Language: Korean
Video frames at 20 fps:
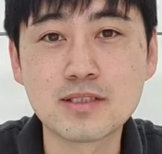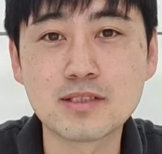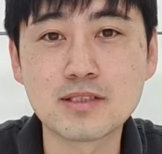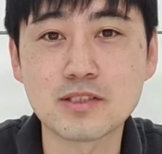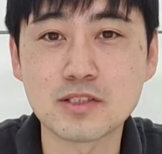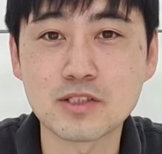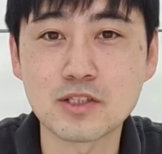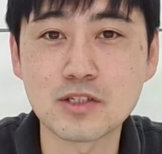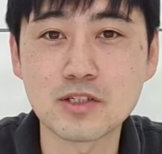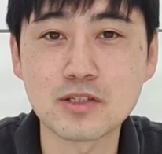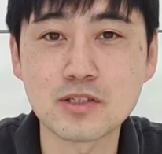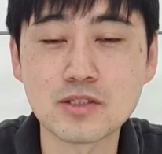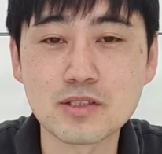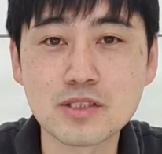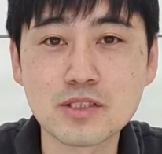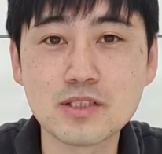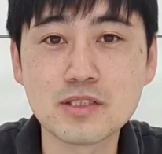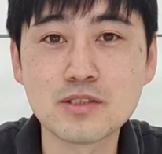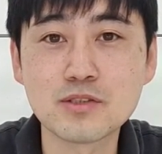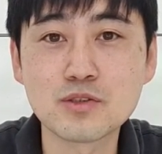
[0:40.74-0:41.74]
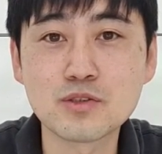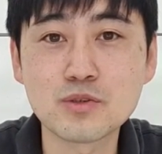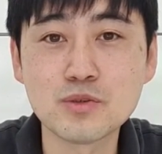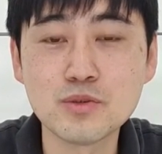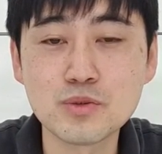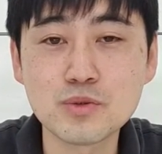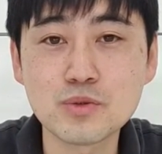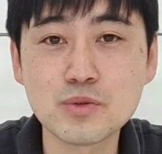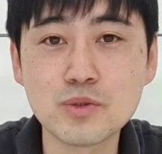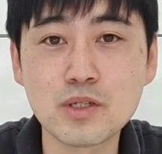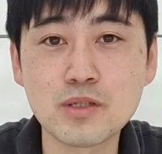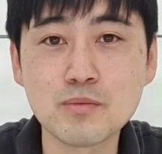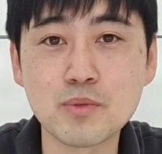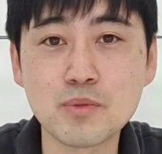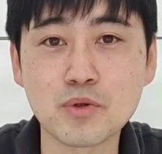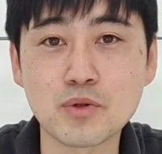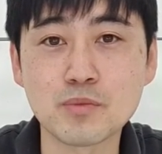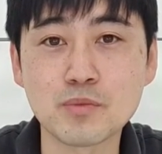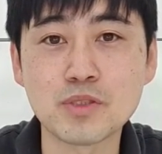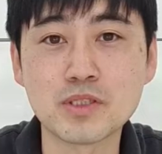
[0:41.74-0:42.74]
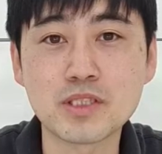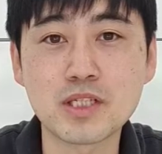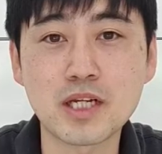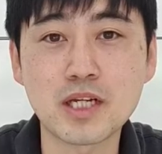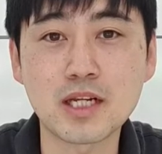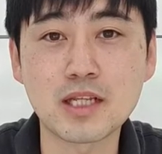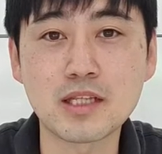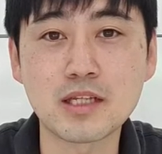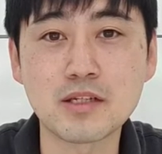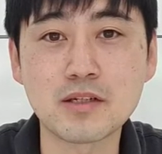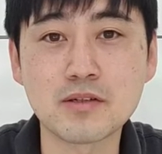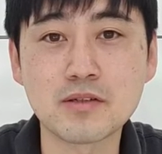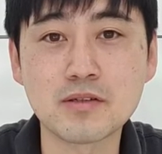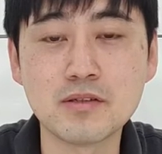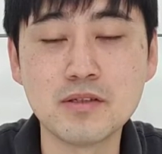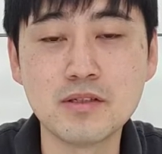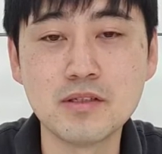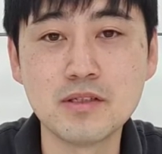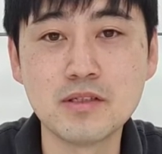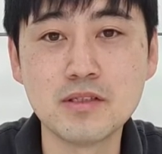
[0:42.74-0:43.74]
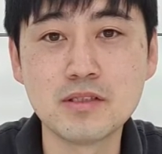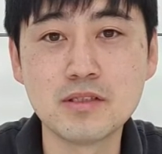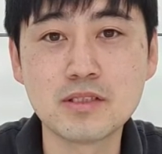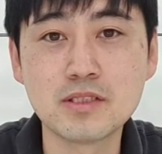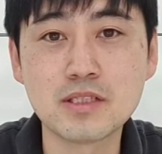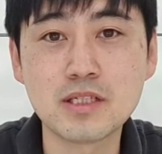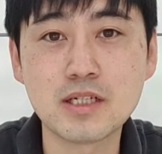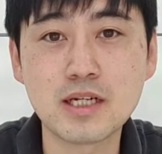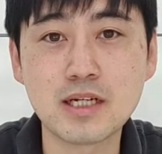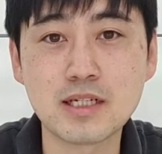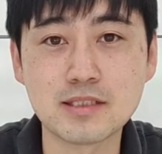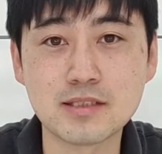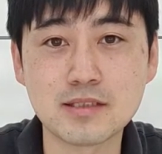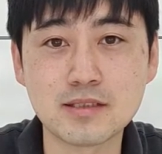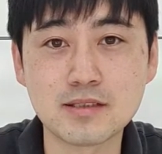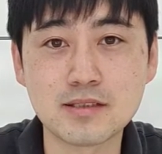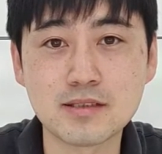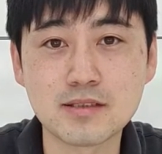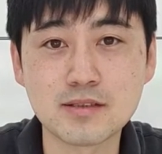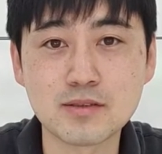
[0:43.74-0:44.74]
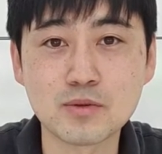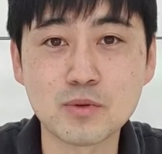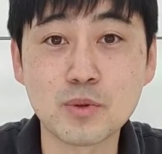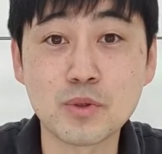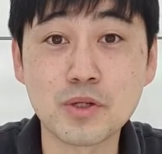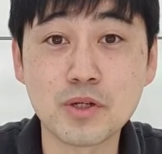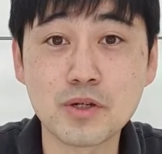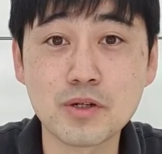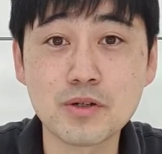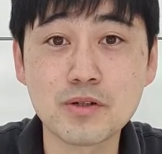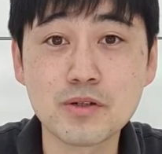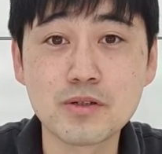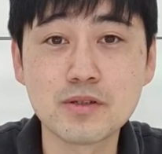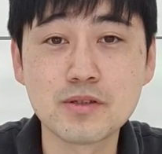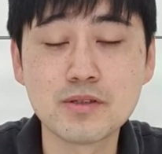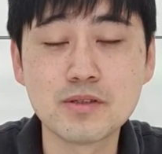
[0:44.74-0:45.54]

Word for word: 그저 그 순수한 복음을 살아내려 하는 노력